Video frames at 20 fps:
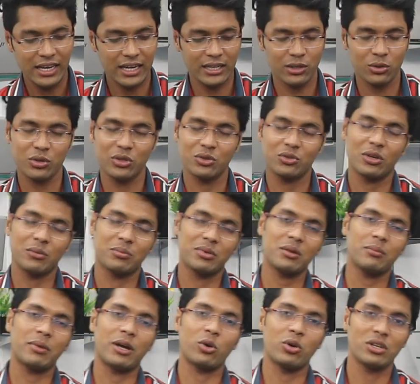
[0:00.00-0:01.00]
এটাও কিন্তু
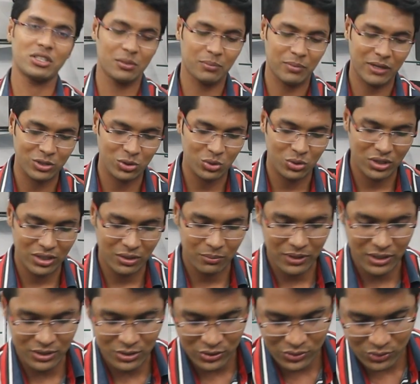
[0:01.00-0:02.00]
আপনারা বারো হাজার পাঁচশো দিয়ে
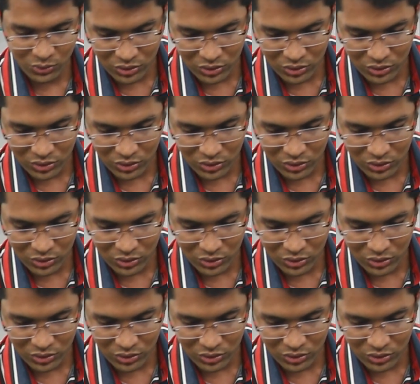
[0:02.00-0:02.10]
পারচেস